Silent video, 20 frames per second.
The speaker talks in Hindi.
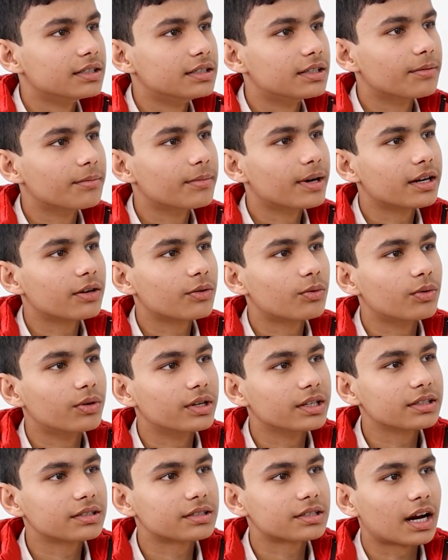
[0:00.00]
जब मैंने
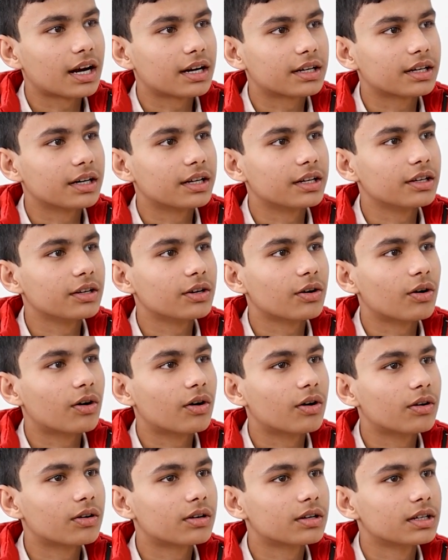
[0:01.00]
कोडिंग स्टार्ट करी
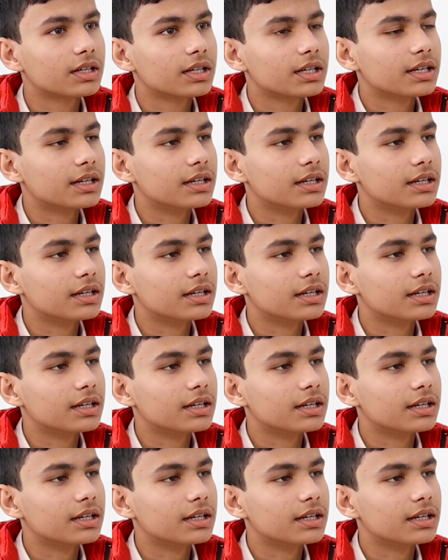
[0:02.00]
और